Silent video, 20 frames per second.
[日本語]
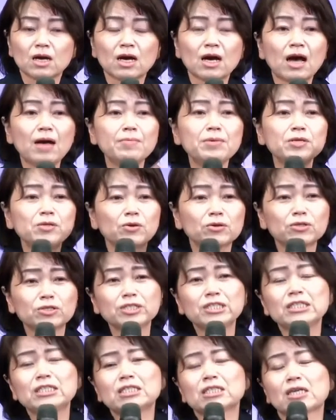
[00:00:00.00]
神の
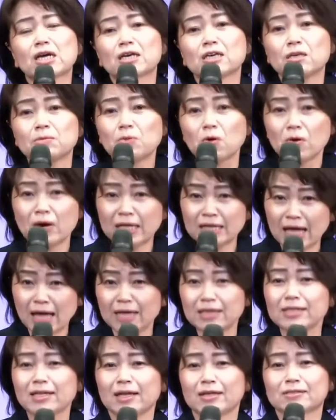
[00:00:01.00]
国にしか希望はな
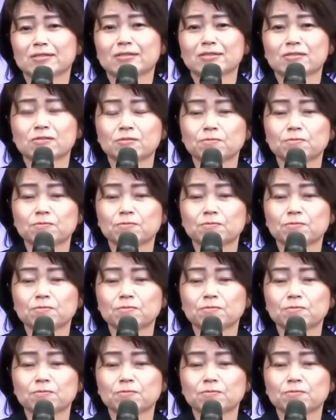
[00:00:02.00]
いんです。